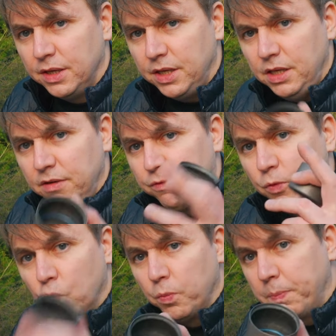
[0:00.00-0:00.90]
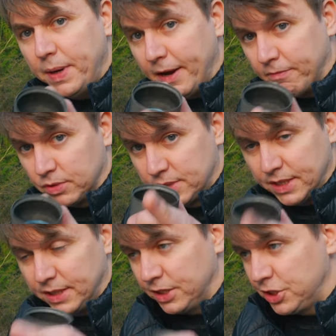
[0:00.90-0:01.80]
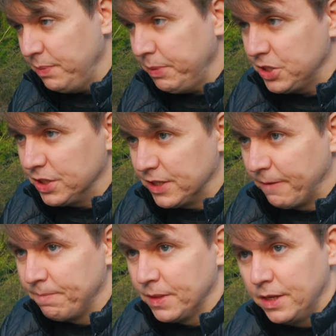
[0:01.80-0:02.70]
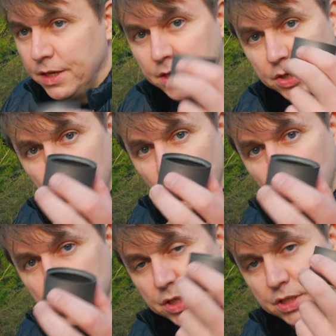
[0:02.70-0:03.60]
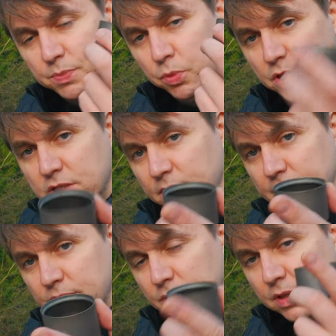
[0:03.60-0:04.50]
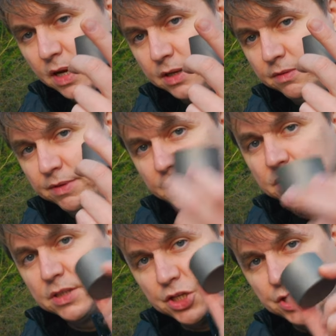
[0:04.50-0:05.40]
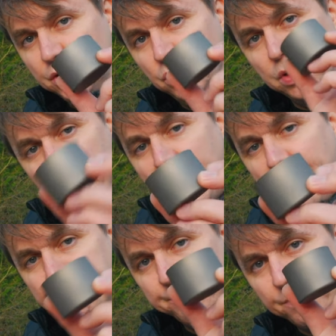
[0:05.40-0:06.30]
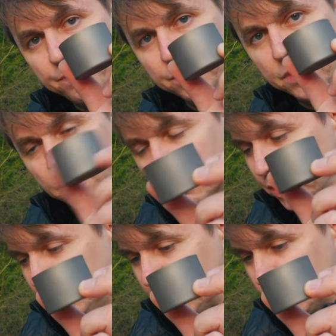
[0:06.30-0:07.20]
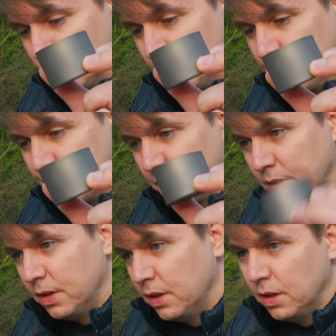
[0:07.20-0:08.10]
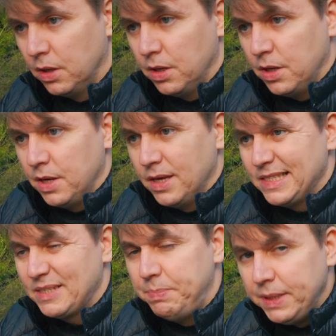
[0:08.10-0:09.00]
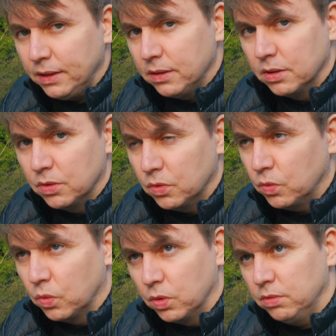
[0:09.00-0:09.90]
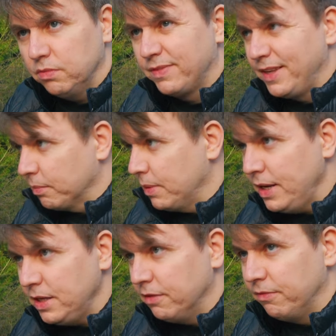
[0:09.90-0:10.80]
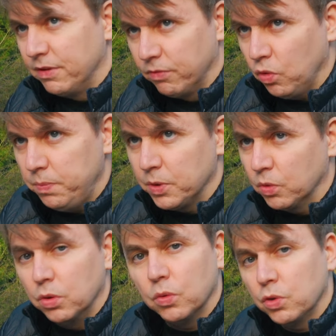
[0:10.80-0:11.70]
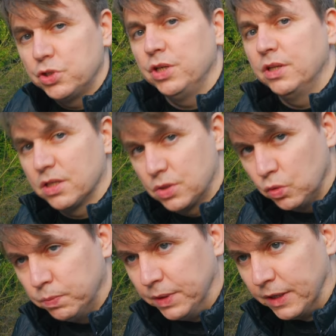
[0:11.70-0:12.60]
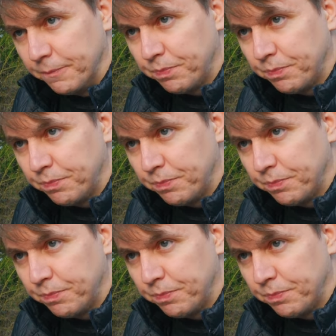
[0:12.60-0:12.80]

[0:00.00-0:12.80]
И в купе вот с этой щепочницей ее можно использовать вот как ветрозащиту для вот этой штуки. Спирт, он в Германии, в Европе, он очень доступный.